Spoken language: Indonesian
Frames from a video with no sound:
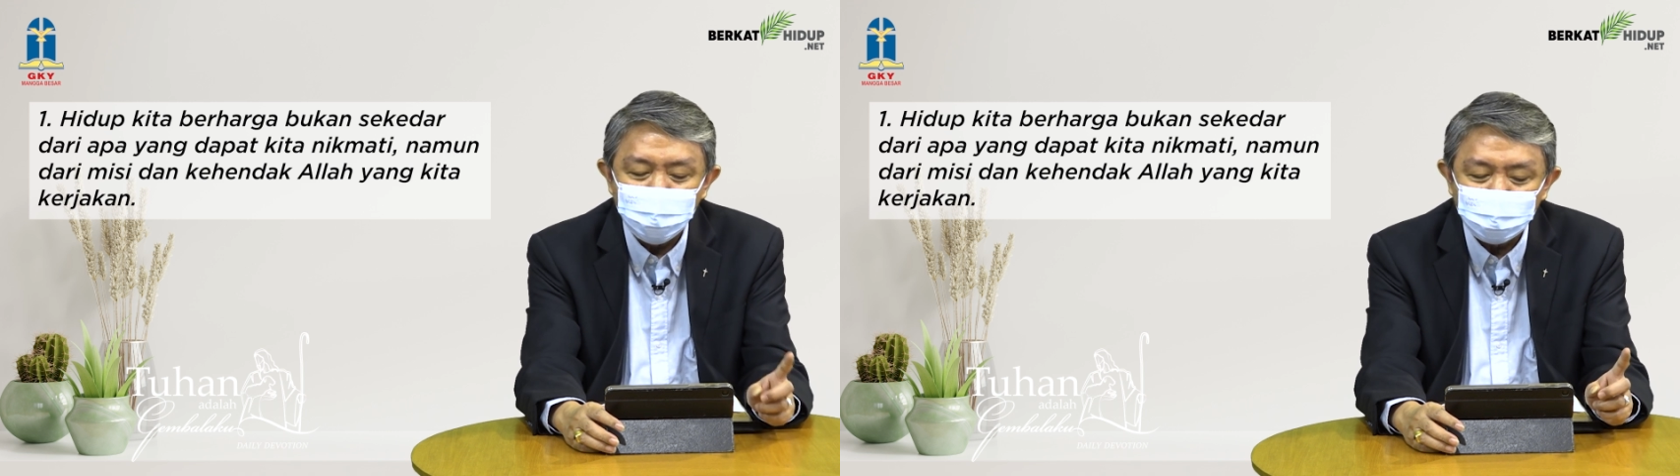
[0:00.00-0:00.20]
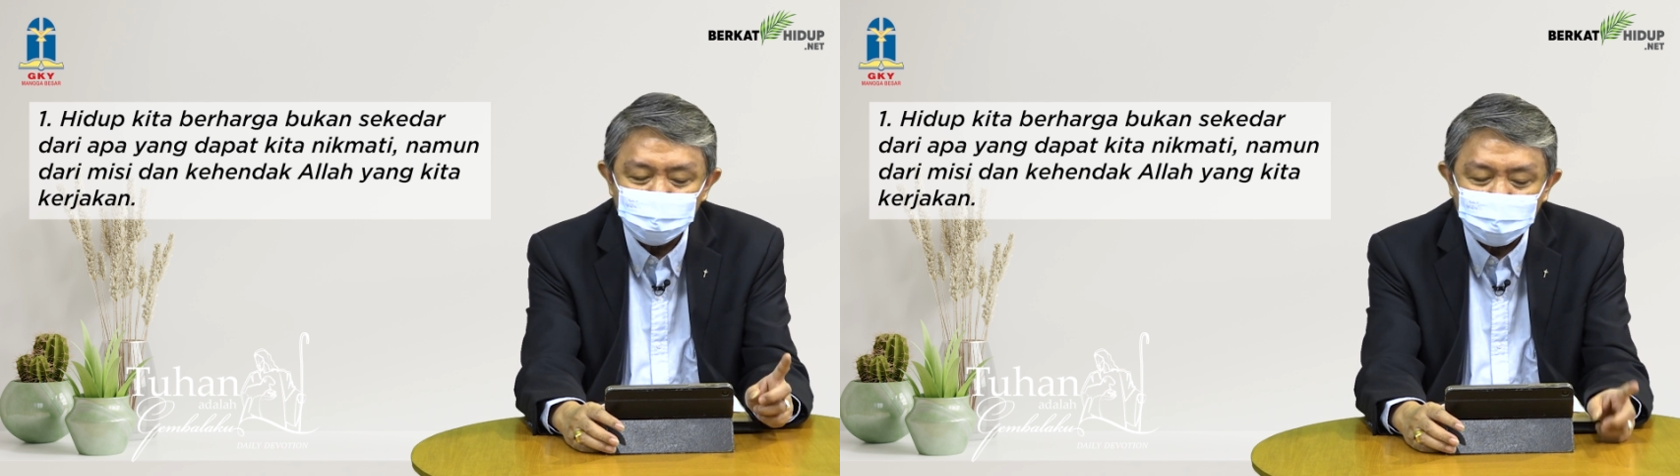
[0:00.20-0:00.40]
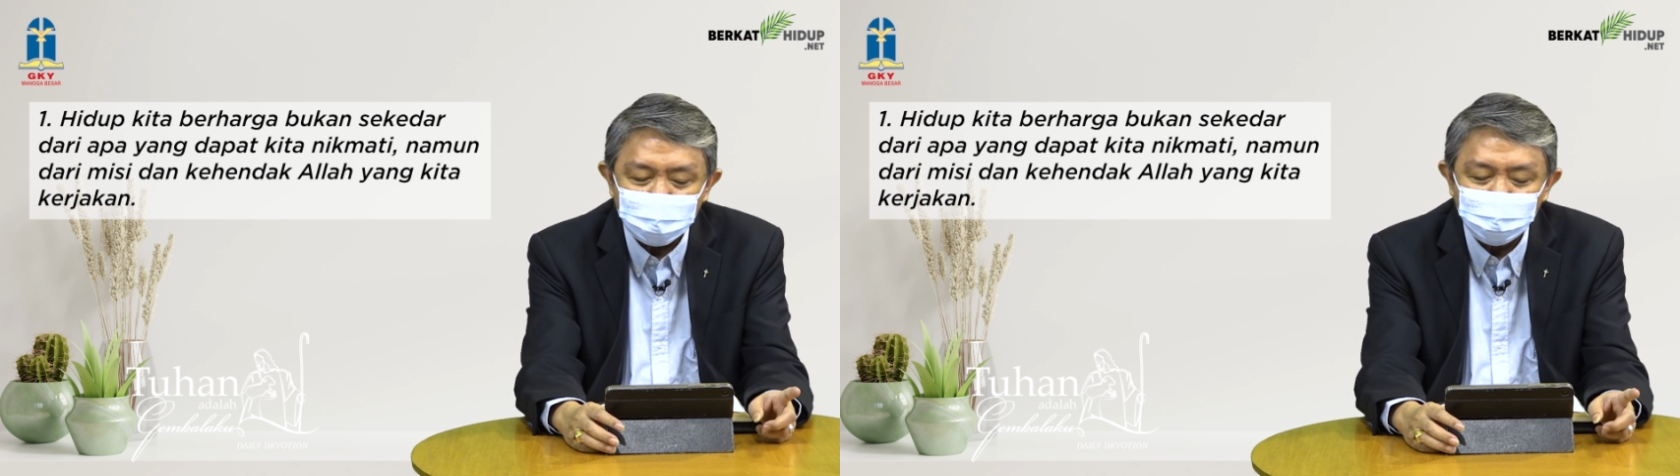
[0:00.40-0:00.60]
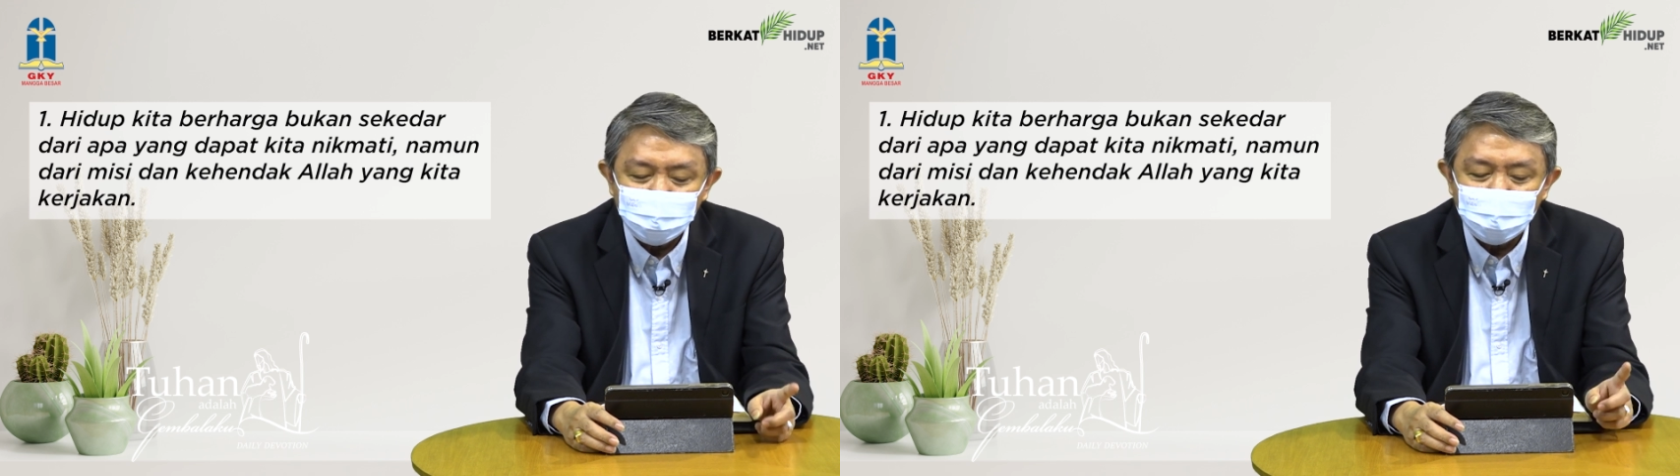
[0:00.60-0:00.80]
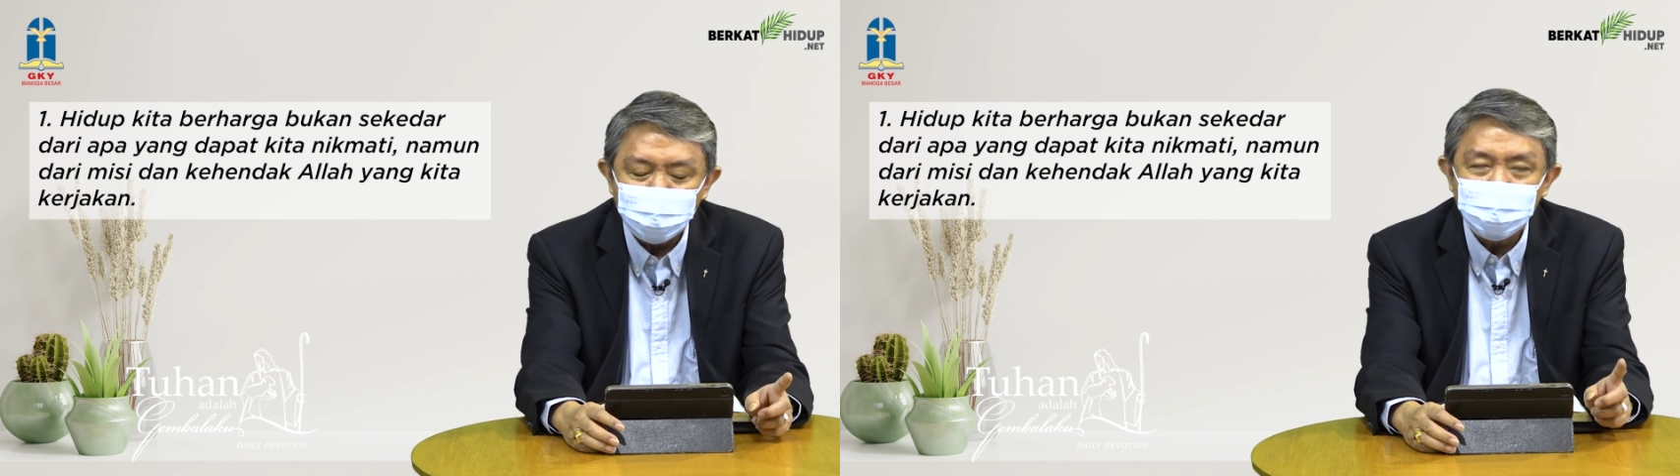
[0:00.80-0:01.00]
mengutus
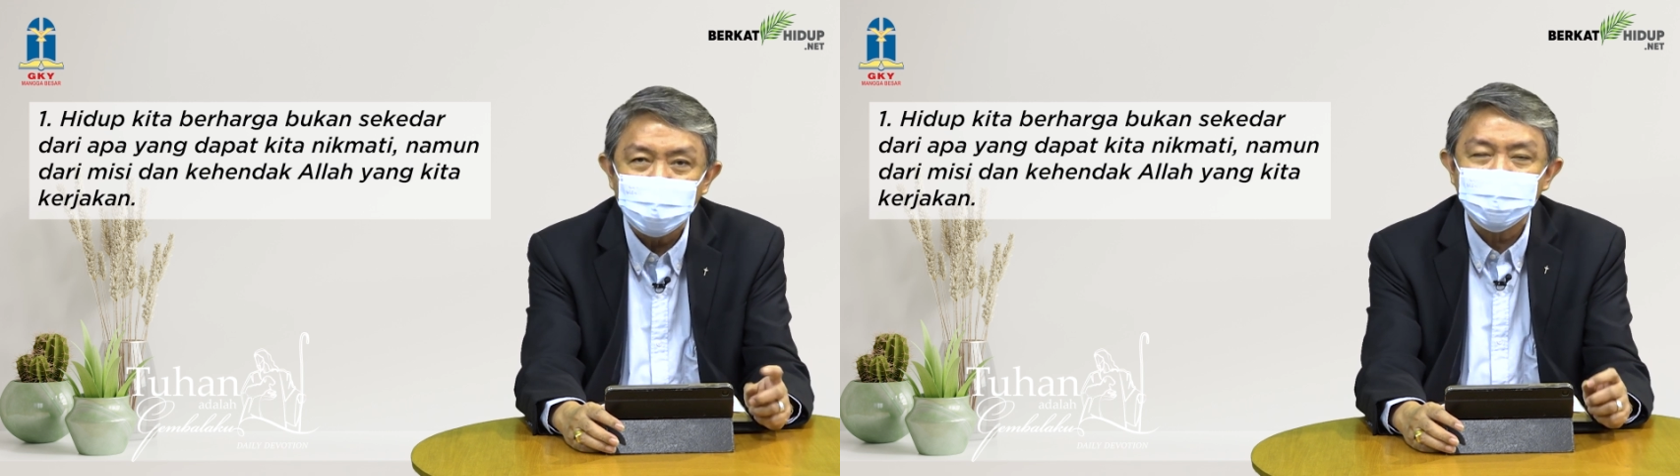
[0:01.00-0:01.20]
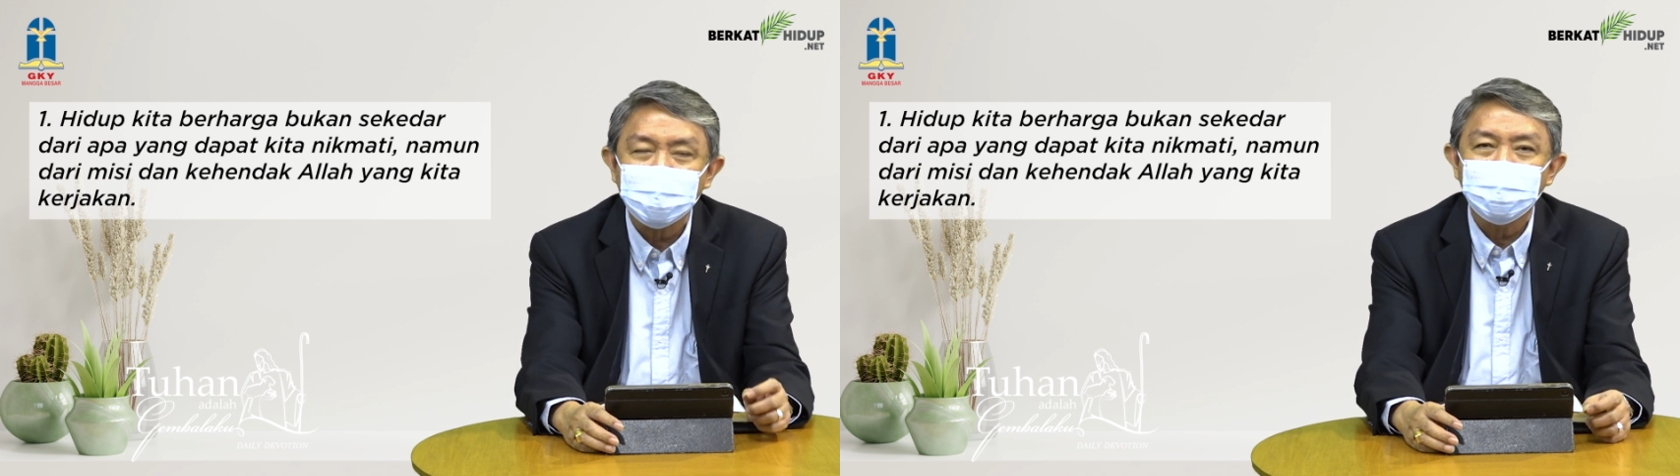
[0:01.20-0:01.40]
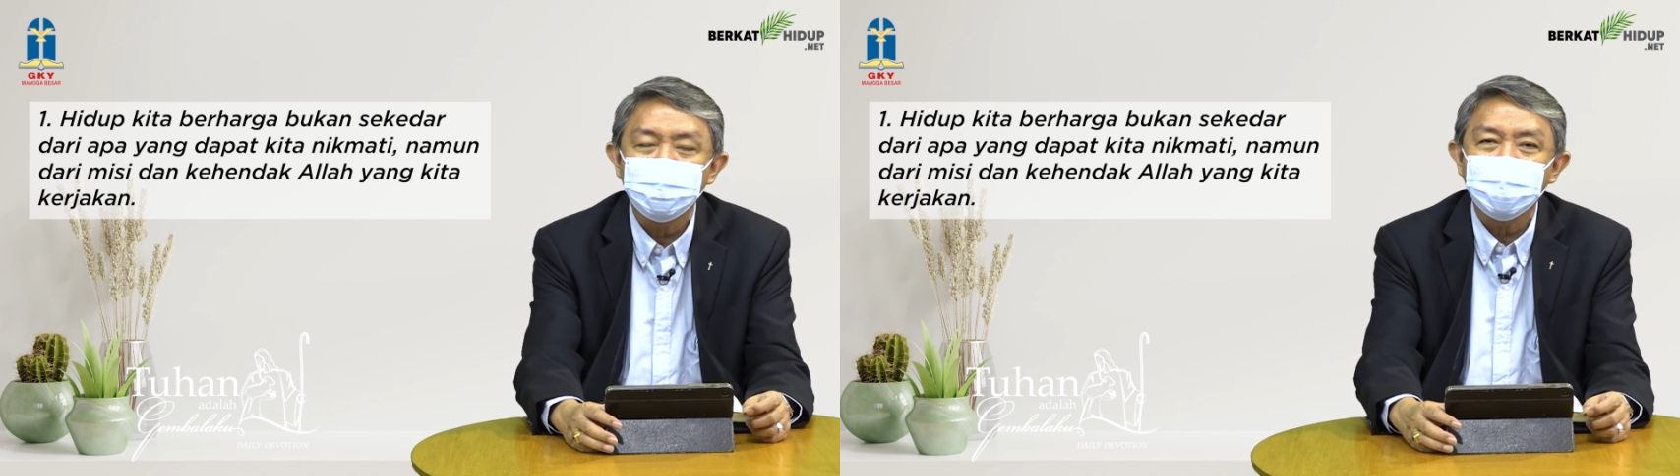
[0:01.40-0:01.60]
aku dan menyelesaikan